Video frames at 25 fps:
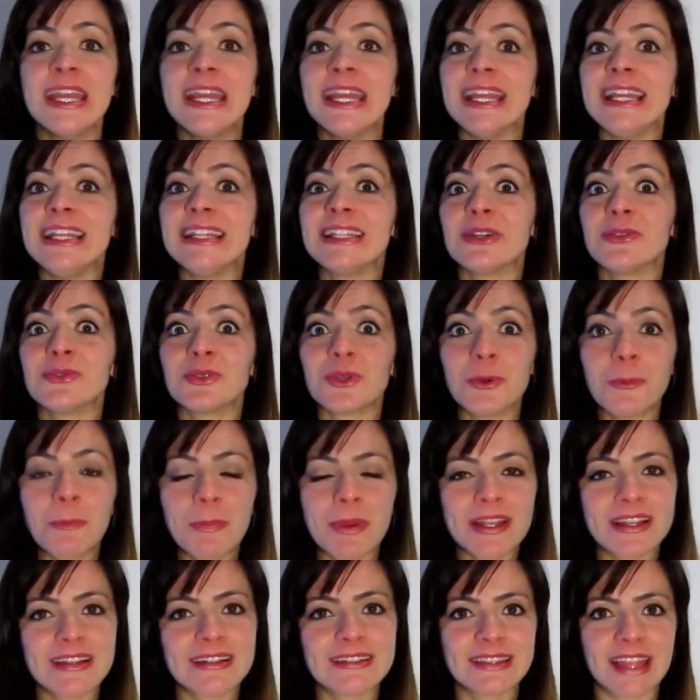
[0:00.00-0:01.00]
Então, não
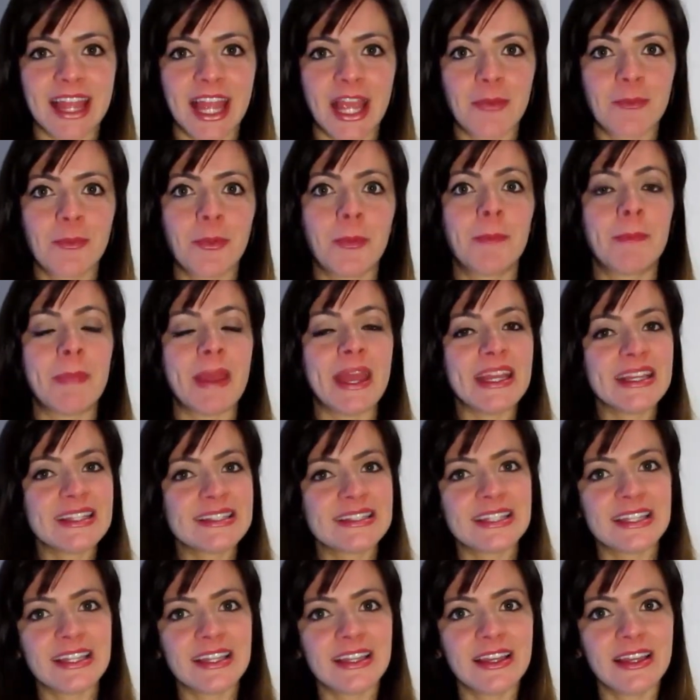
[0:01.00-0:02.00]
perca tempo, pegue
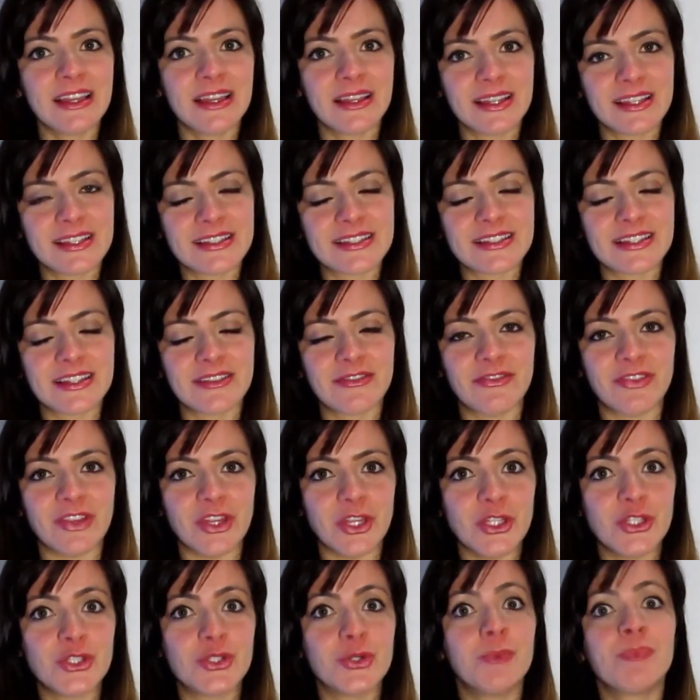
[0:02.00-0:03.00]
esse, esse
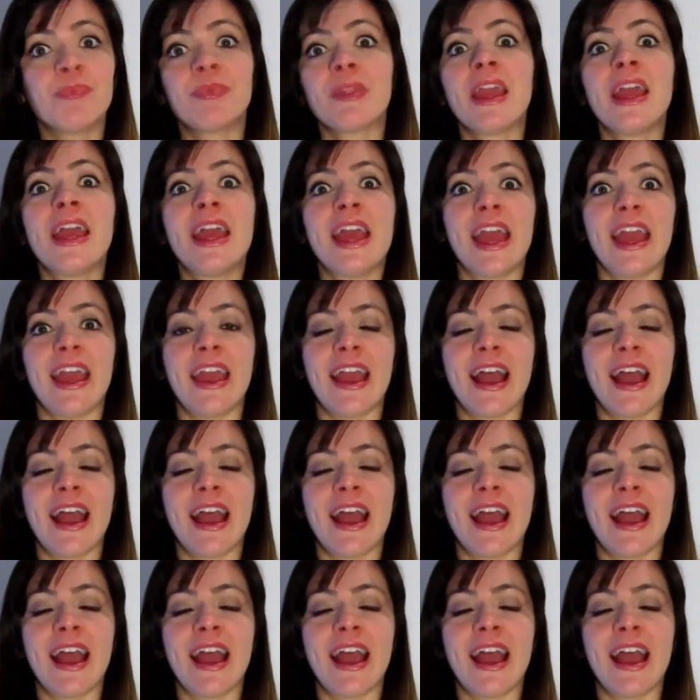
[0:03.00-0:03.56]
vídeo é,